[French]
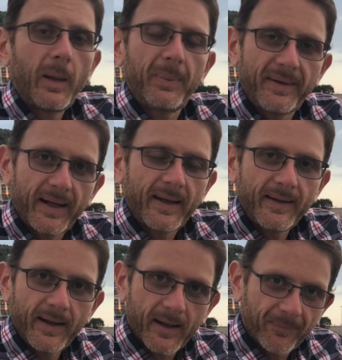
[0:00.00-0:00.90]
La la
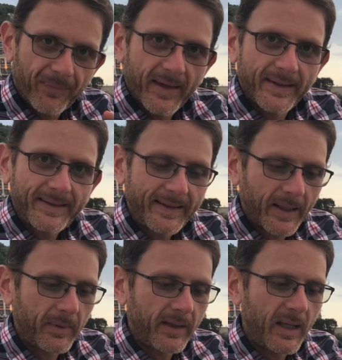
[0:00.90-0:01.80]
dière, c'est
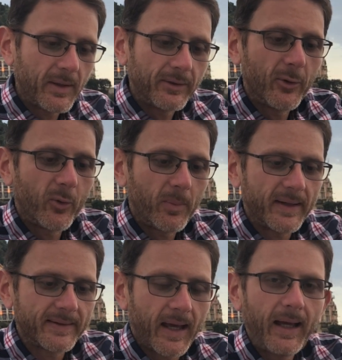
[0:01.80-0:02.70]
terminé. Maintenant, on
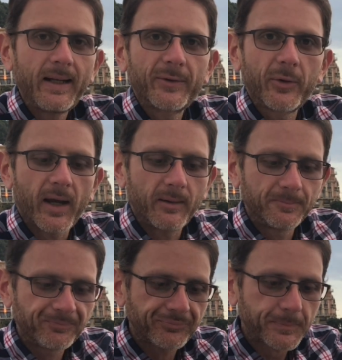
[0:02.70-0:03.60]
passe à la Soca.
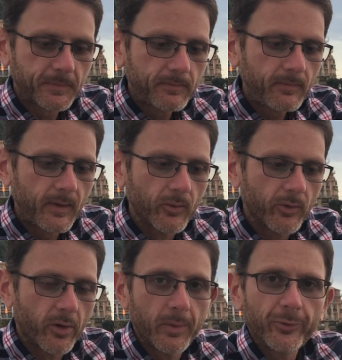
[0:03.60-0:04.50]

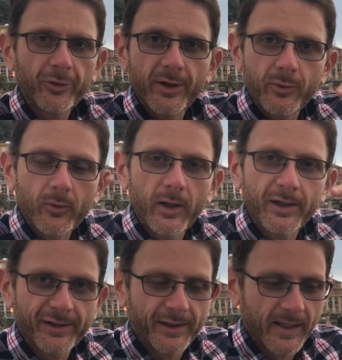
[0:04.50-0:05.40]
Donc, en même temps, j'ai googlé,
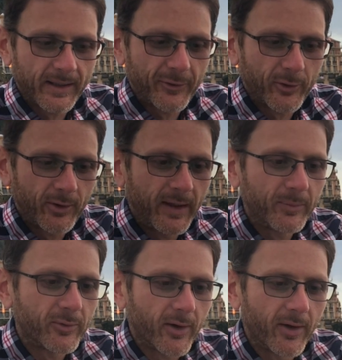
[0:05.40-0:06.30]
hein, j'ai regardé sur le net
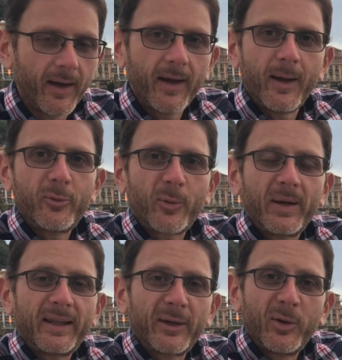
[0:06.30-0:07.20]
pour euh, pour
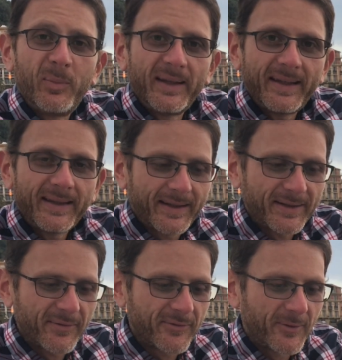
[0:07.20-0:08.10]
pas dire de bêtises, hein,
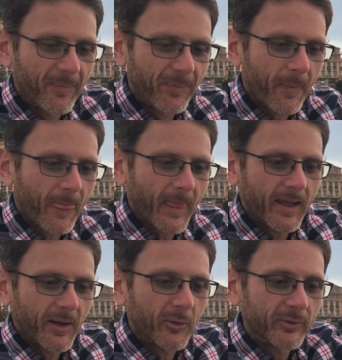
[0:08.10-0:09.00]
j'avoue.
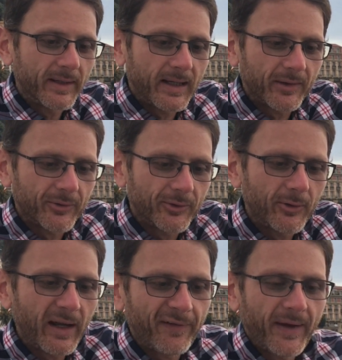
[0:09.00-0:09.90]
On a de
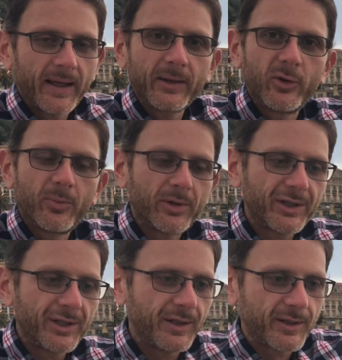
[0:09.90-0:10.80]
la farine de pois
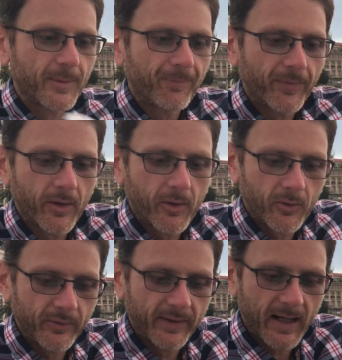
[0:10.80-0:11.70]
chiche,
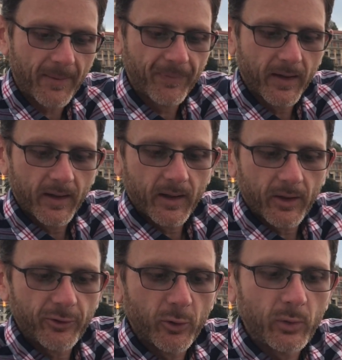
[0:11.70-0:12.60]
on a
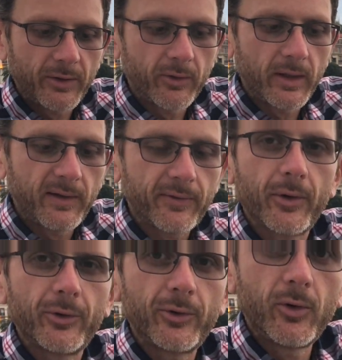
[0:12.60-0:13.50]
de l'huile d'olive, de